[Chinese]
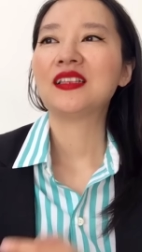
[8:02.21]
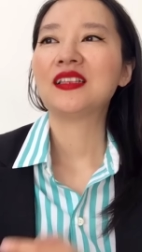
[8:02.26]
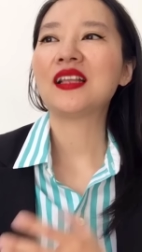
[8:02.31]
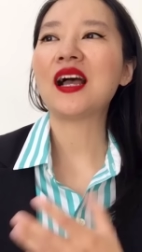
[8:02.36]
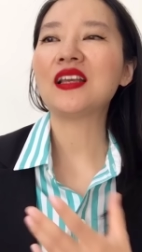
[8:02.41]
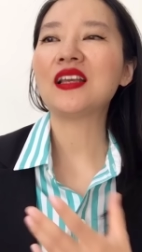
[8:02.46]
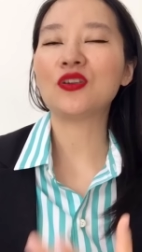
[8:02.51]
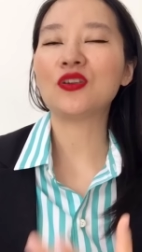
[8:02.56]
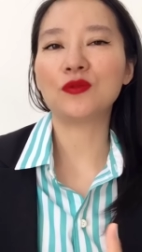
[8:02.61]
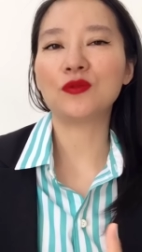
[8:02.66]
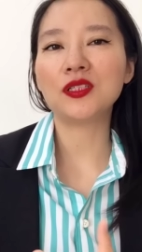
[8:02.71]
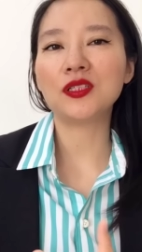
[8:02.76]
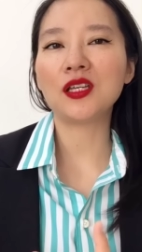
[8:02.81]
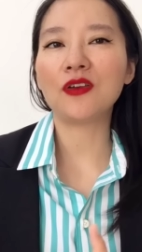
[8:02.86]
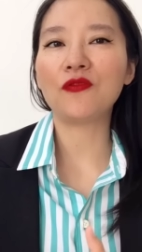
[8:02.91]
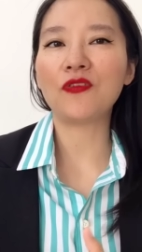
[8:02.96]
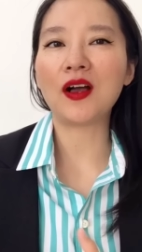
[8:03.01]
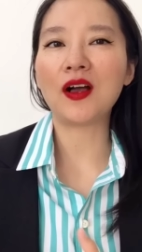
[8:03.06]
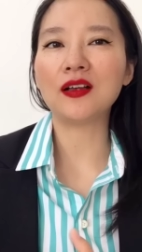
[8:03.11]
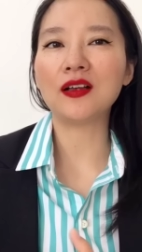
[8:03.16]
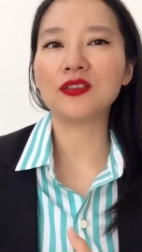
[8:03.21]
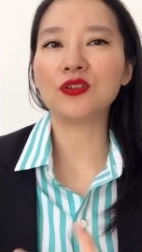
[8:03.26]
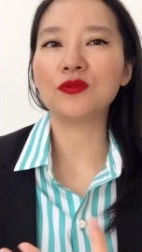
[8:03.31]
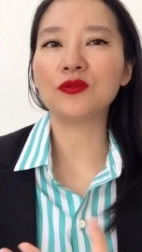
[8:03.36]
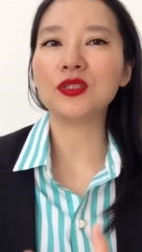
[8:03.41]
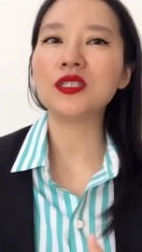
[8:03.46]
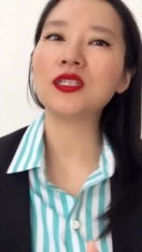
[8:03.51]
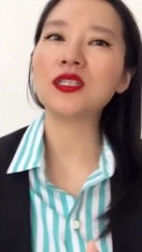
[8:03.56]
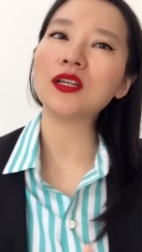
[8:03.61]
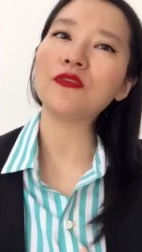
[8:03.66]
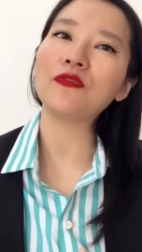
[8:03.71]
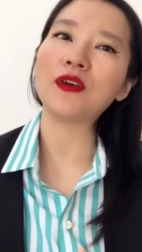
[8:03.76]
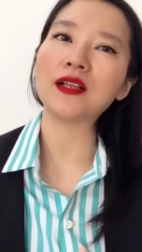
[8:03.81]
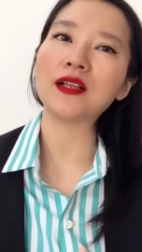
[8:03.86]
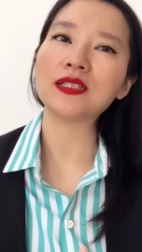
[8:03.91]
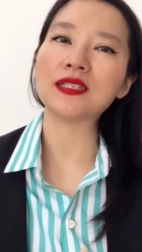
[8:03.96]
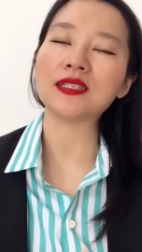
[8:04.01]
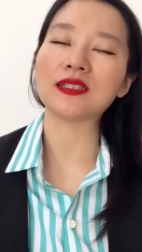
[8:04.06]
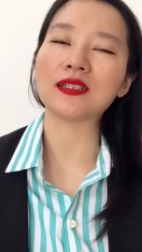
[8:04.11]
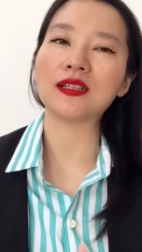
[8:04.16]
那有一些方有一些
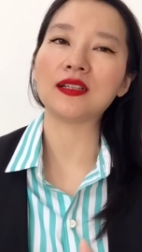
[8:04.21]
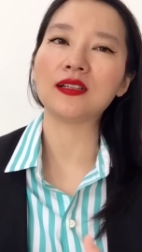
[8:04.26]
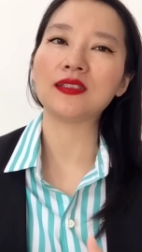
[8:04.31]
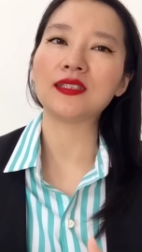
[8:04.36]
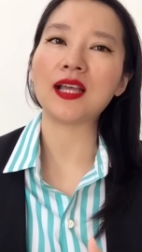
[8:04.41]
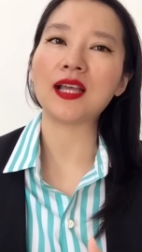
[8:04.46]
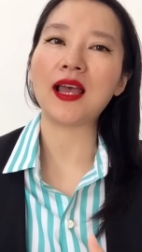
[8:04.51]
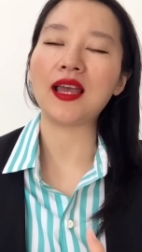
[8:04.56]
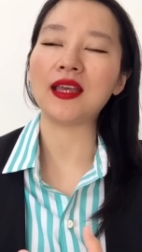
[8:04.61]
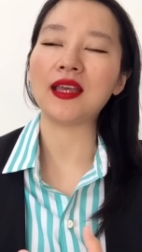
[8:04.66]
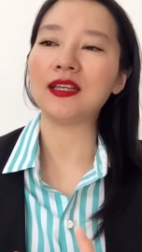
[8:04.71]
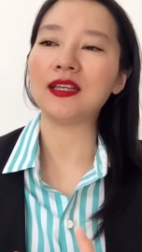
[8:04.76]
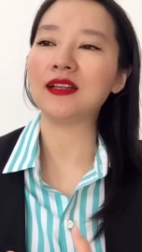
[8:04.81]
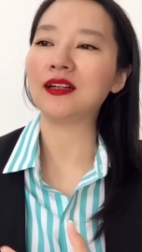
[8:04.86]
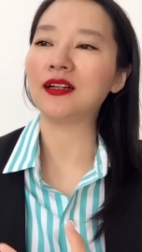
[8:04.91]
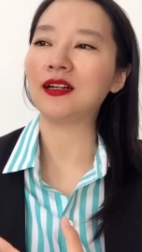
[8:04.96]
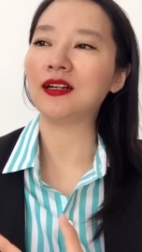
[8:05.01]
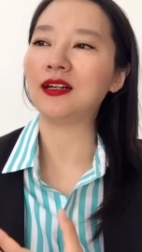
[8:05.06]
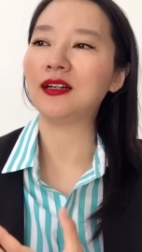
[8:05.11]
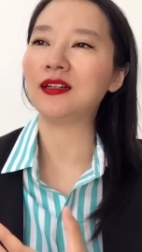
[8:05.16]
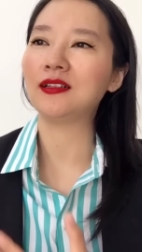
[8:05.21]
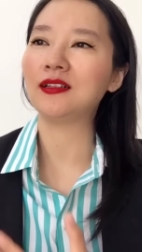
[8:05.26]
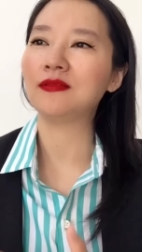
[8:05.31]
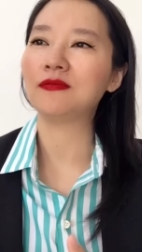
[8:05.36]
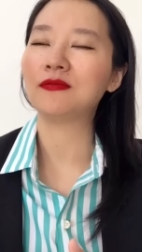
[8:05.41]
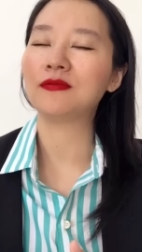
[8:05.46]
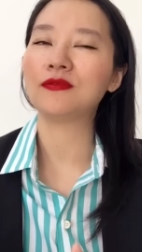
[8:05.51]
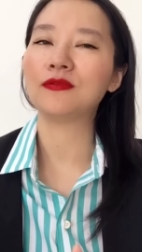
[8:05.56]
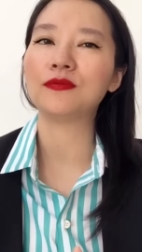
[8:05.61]
方子呢，在呃